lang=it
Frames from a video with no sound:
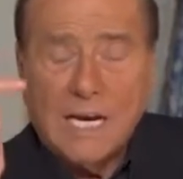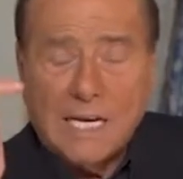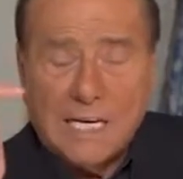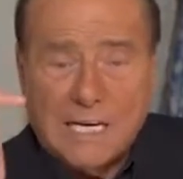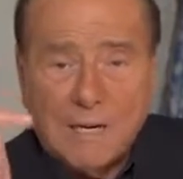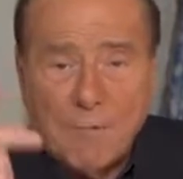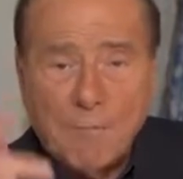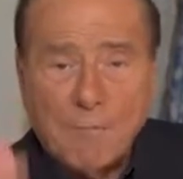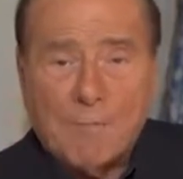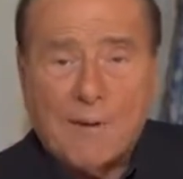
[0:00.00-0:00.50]

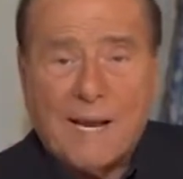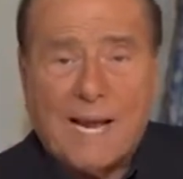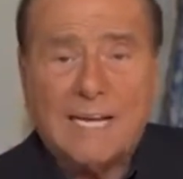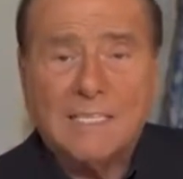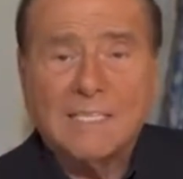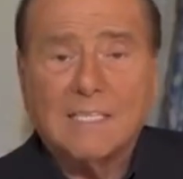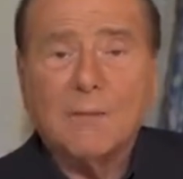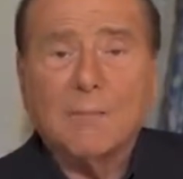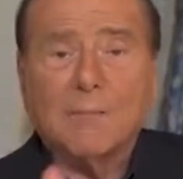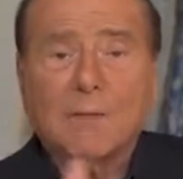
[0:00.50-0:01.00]
gli
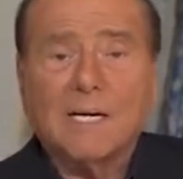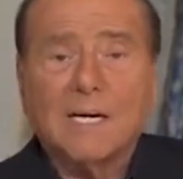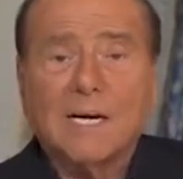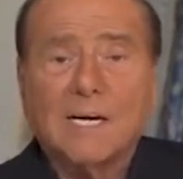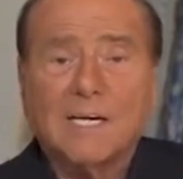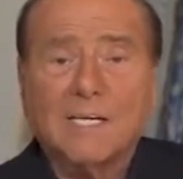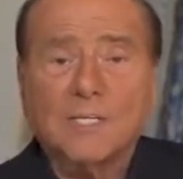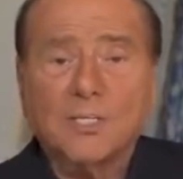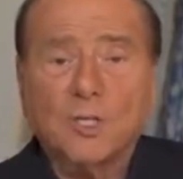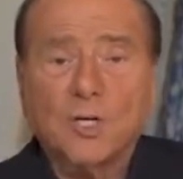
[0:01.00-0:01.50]
impianti per le
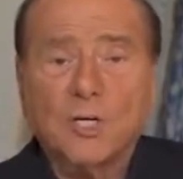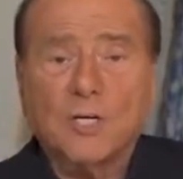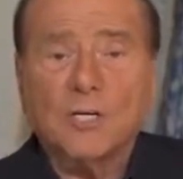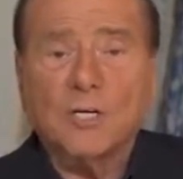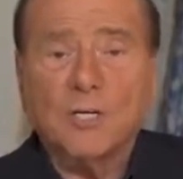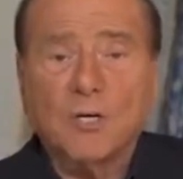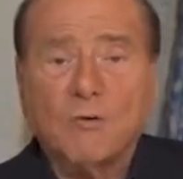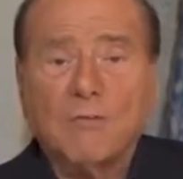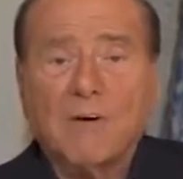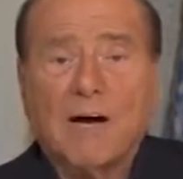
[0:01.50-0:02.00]
energie
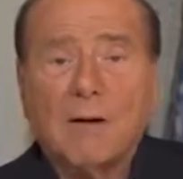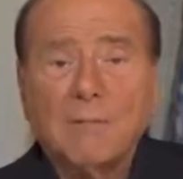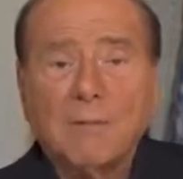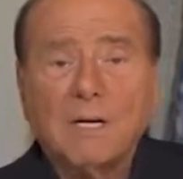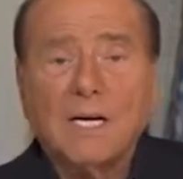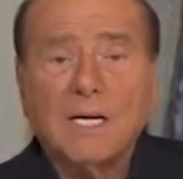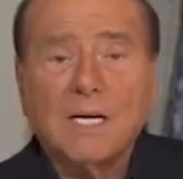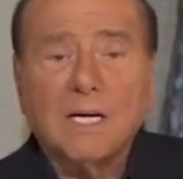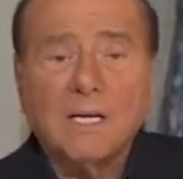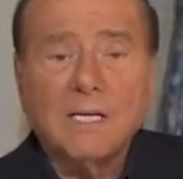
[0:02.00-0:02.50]

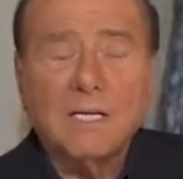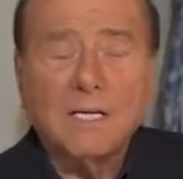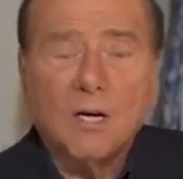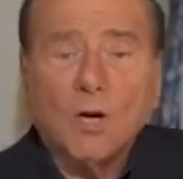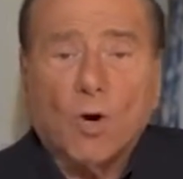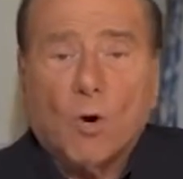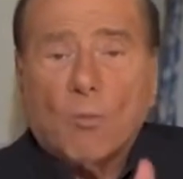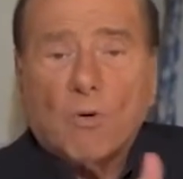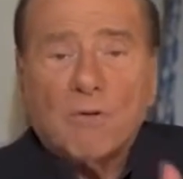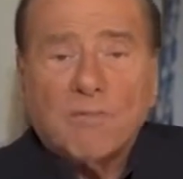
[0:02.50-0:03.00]
rinnovabili
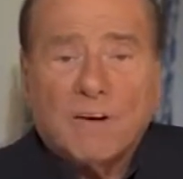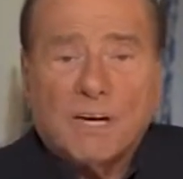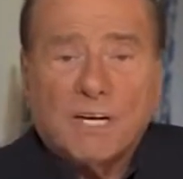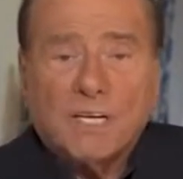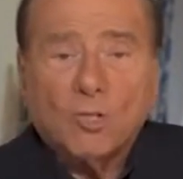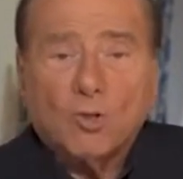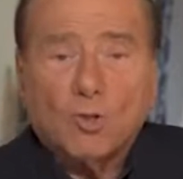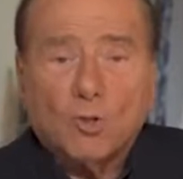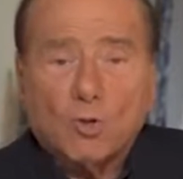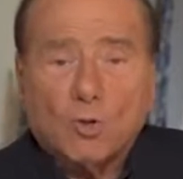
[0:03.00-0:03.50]
come
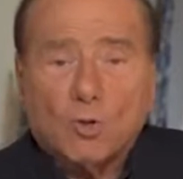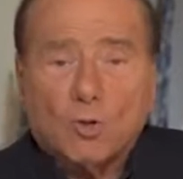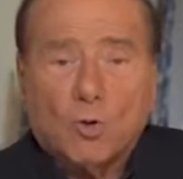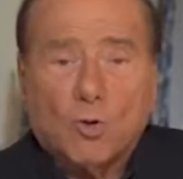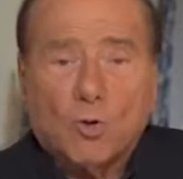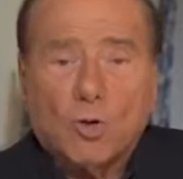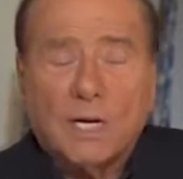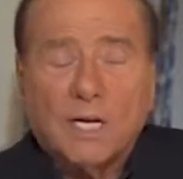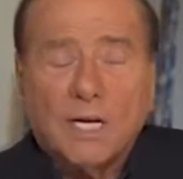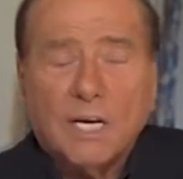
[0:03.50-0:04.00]
vento,
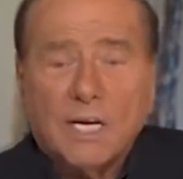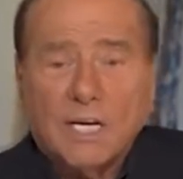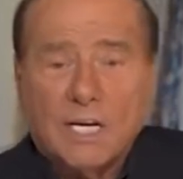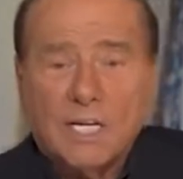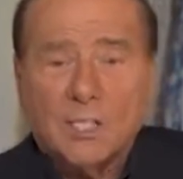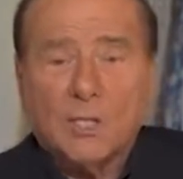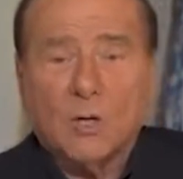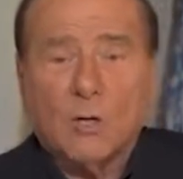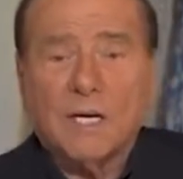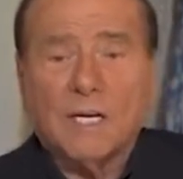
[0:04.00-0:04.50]
sole,
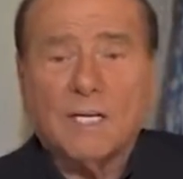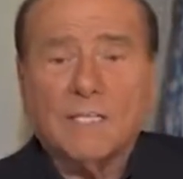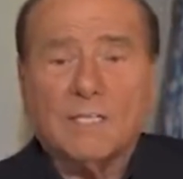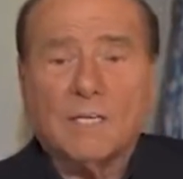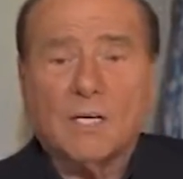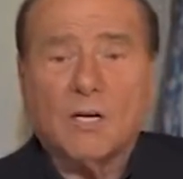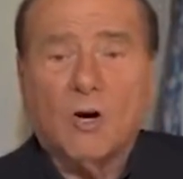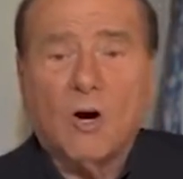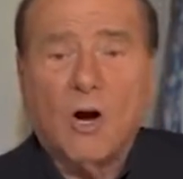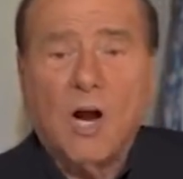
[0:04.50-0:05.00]

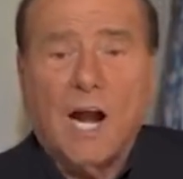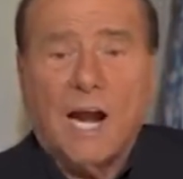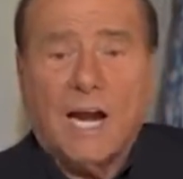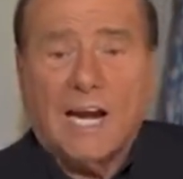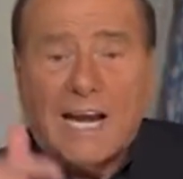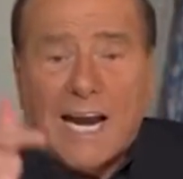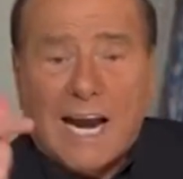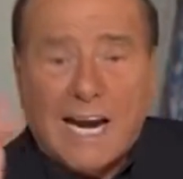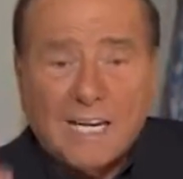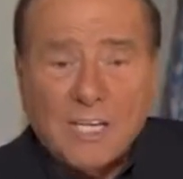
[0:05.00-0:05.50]
idroelettrico,
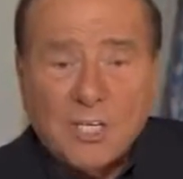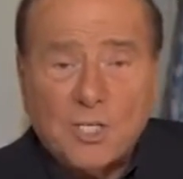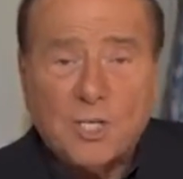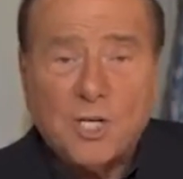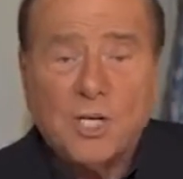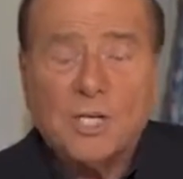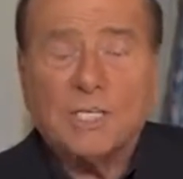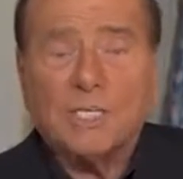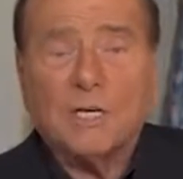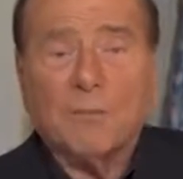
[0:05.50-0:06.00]
la
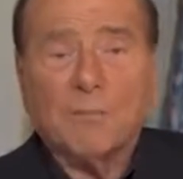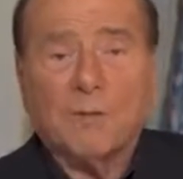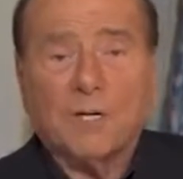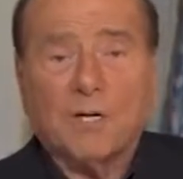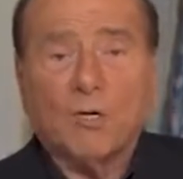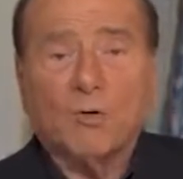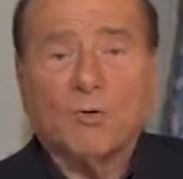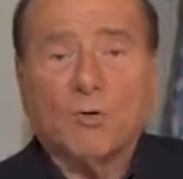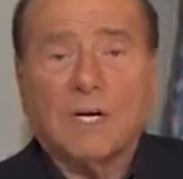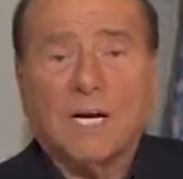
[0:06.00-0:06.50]
ricerca per
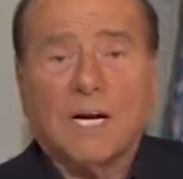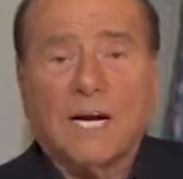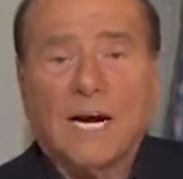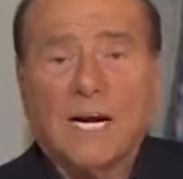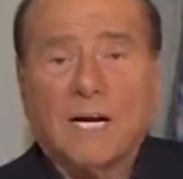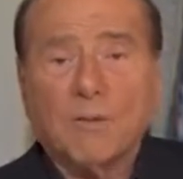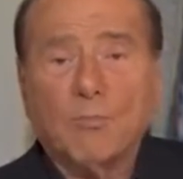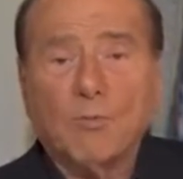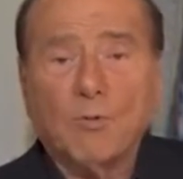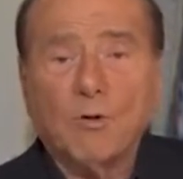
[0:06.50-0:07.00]
il
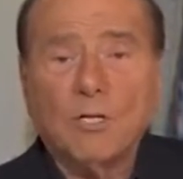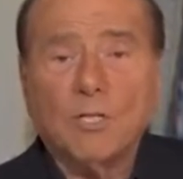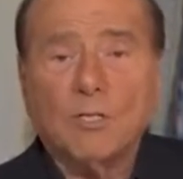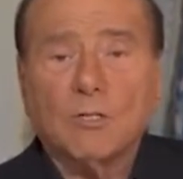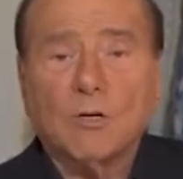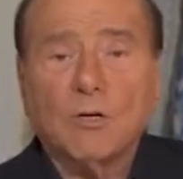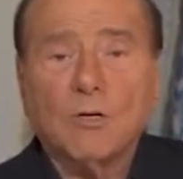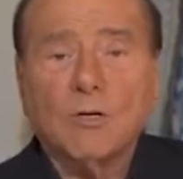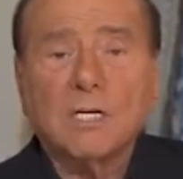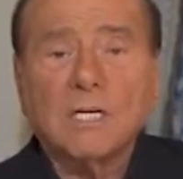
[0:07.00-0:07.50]
nucleare
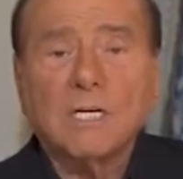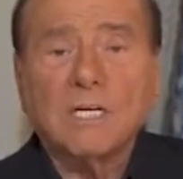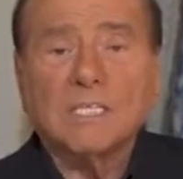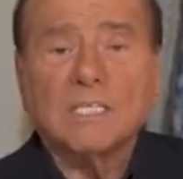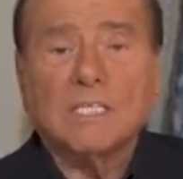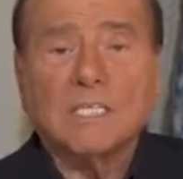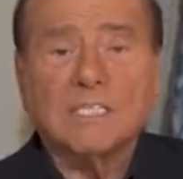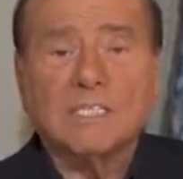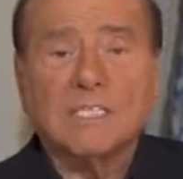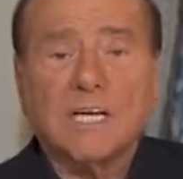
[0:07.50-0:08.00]
pulito,
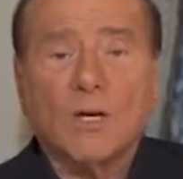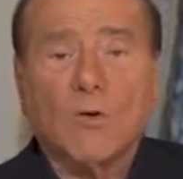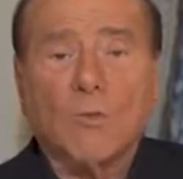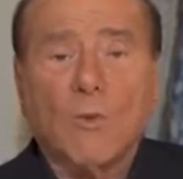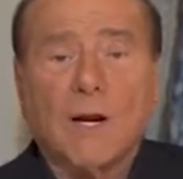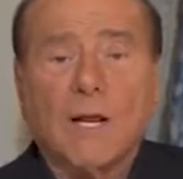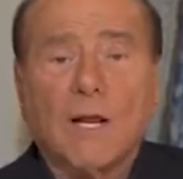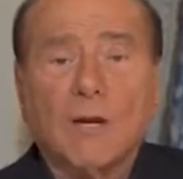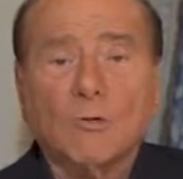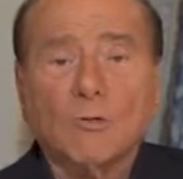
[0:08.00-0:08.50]
senza il
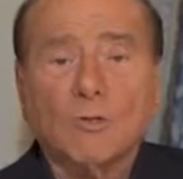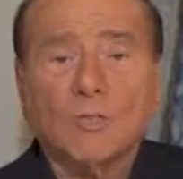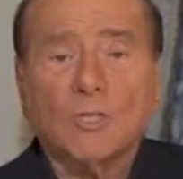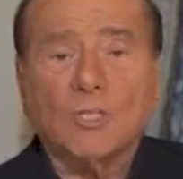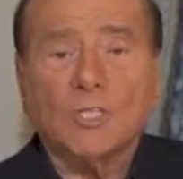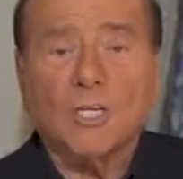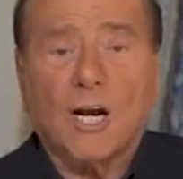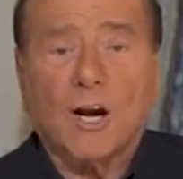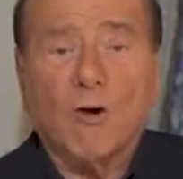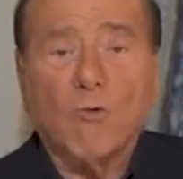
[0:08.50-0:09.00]
quale non ci
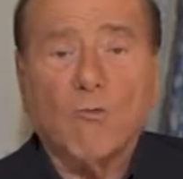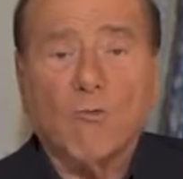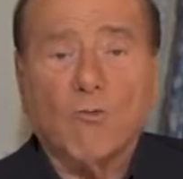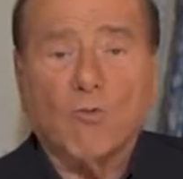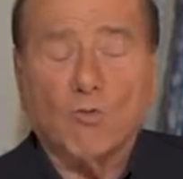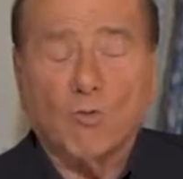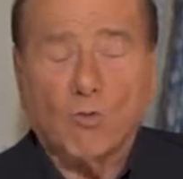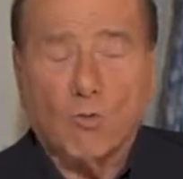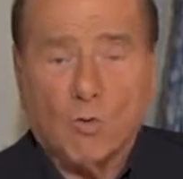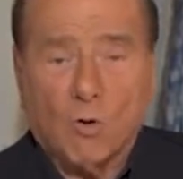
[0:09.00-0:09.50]
sarà un
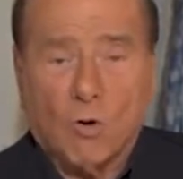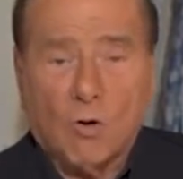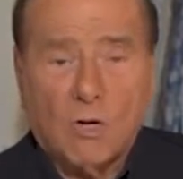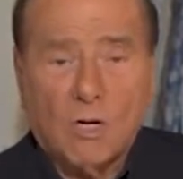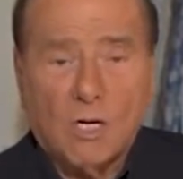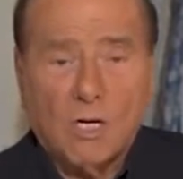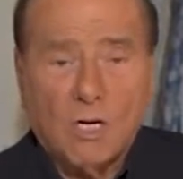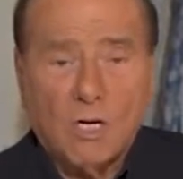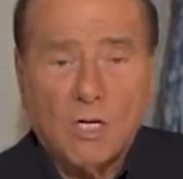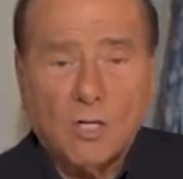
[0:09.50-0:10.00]
futuro
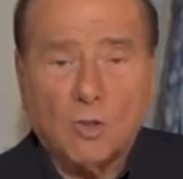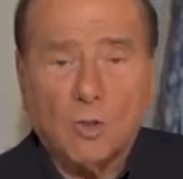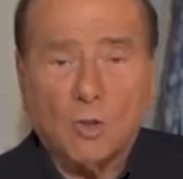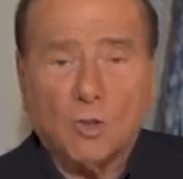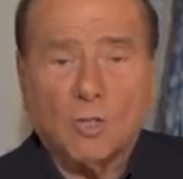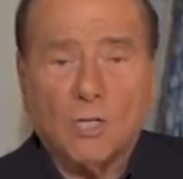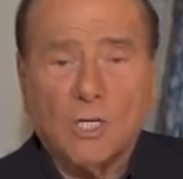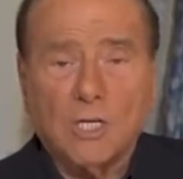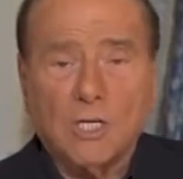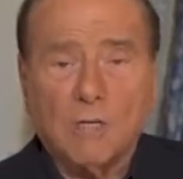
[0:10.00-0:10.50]

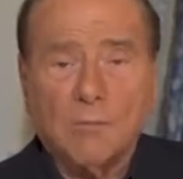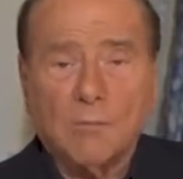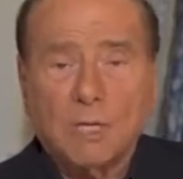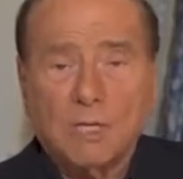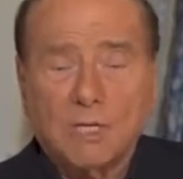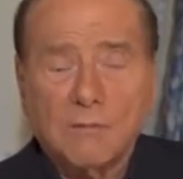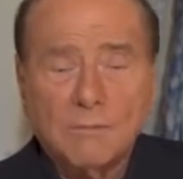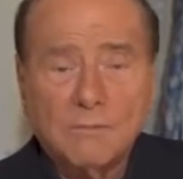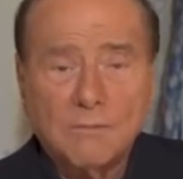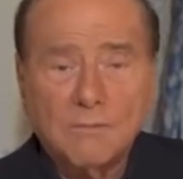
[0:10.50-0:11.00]

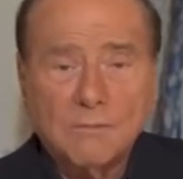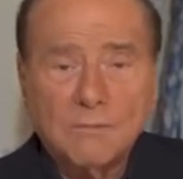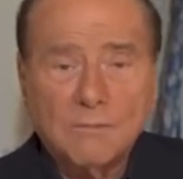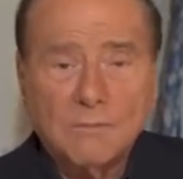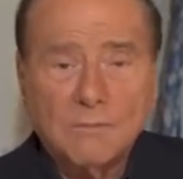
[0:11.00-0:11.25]
sostenibile.